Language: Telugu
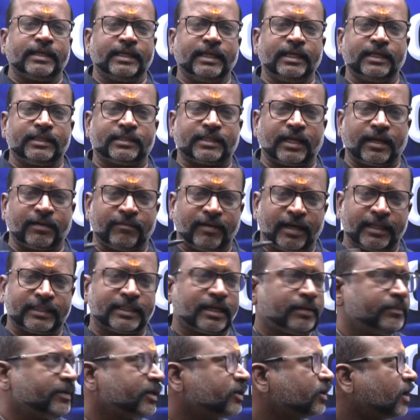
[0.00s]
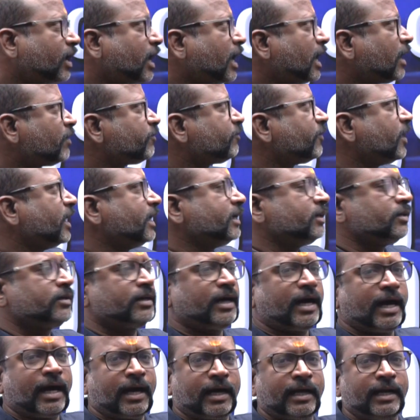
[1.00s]
ఈ తర్వాత మీరు ఆఫ్లైన్
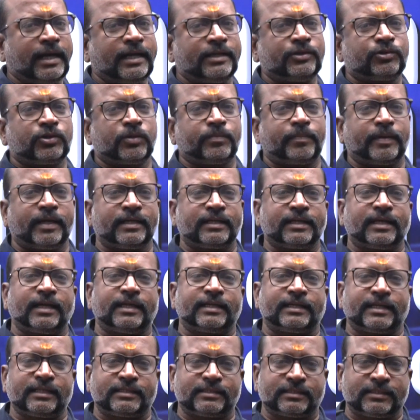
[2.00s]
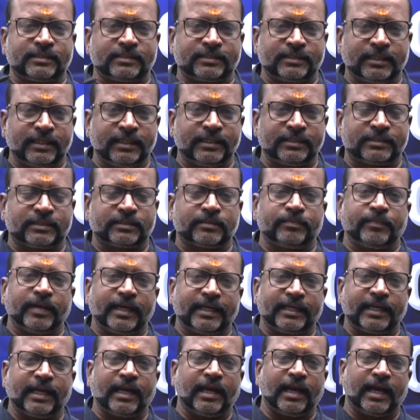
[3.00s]
ఆన్లైన్తో పాటుగా టెస్ట్ సిరీస్
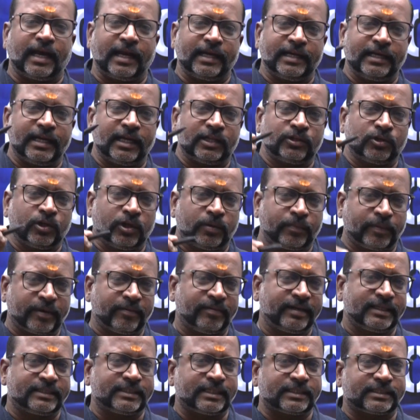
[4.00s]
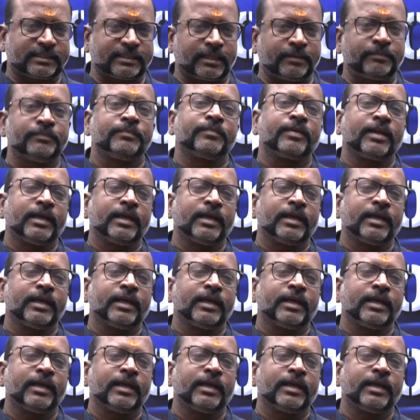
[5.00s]
మెటీరియల్ అన్నీ అందులో ప్రొవైడ్ చేస్తాం